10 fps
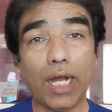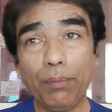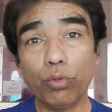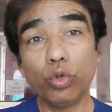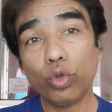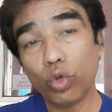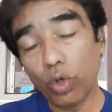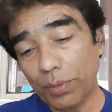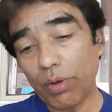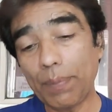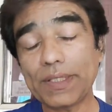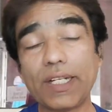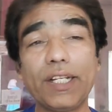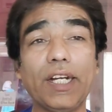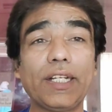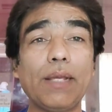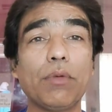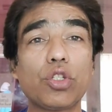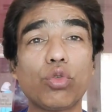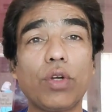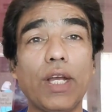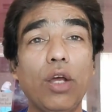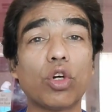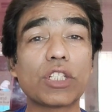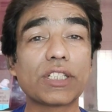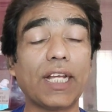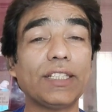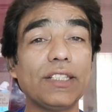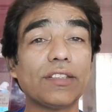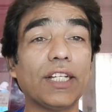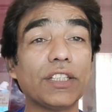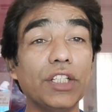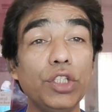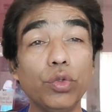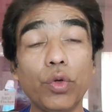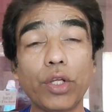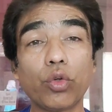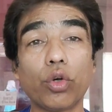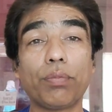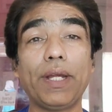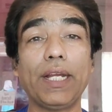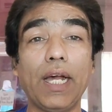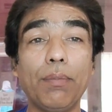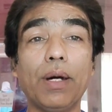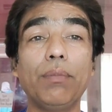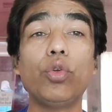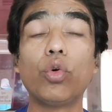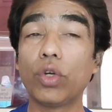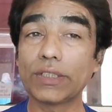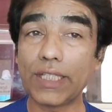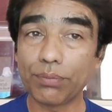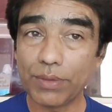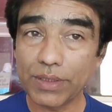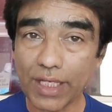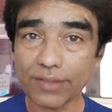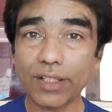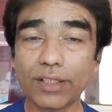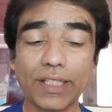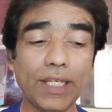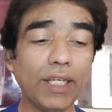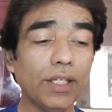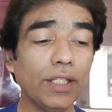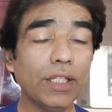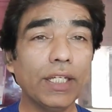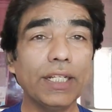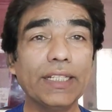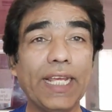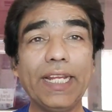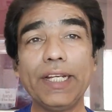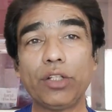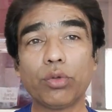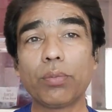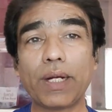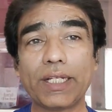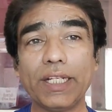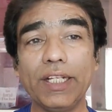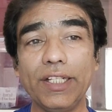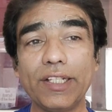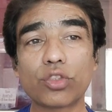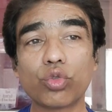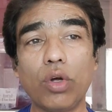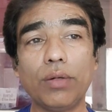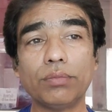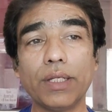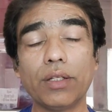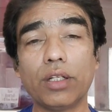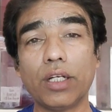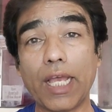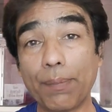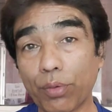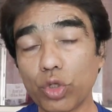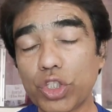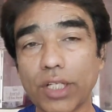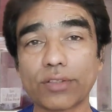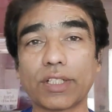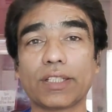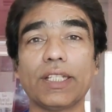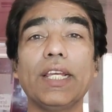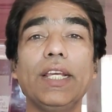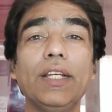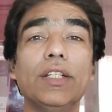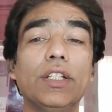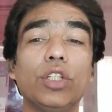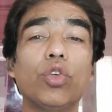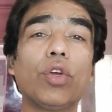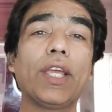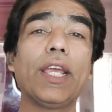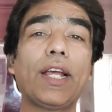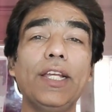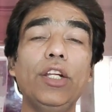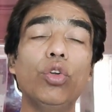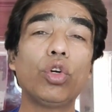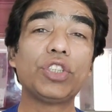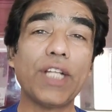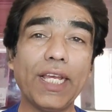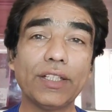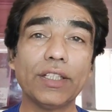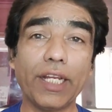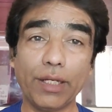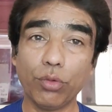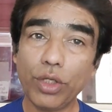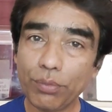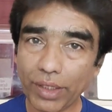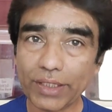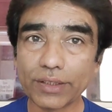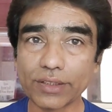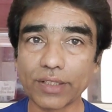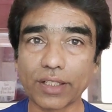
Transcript: अब उनको भी वापस लाने का टाइम आ चुका है और साथ ही साथ न्यू रिक्रूटमेंट अब हम लोगों के साथ में जा सकते हैं नए नेटवर्क मार्केटिंग लीडर्स को हम अप्रोच कर सकते हैं क्योंकि कई लोग शायद हिमोहिम का इंतज़ार